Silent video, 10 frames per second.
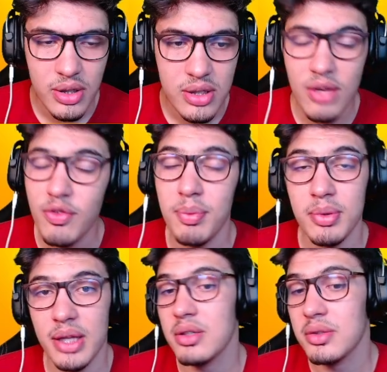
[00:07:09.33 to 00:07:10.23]
E ele foi pro
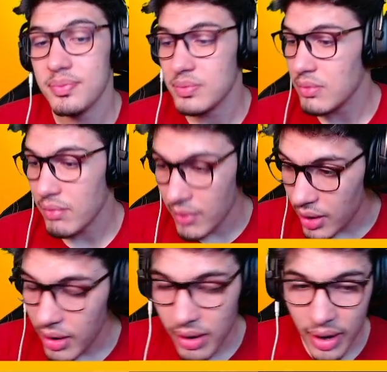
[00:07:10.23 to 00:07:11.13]
Nether.
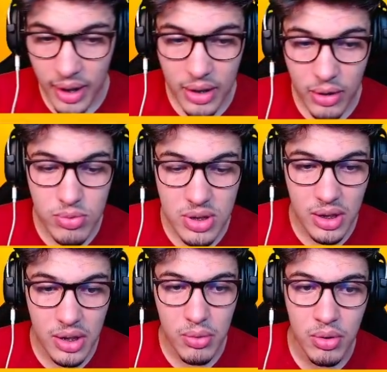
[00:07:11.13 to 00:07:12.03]
Cara, ele
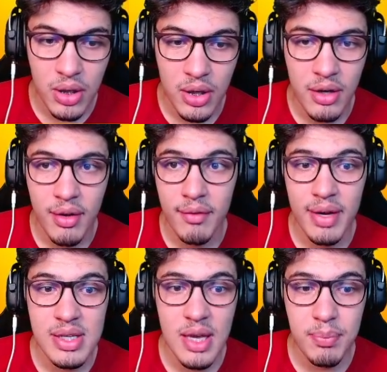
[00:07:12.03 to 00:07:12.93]
conseguiu
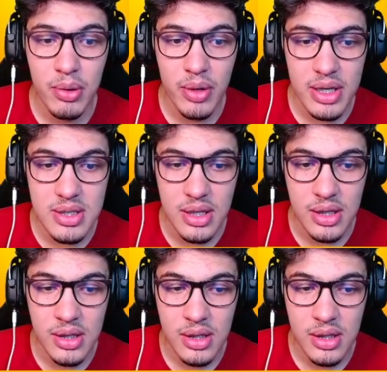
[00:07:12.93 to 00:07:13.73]
fazer a proeza.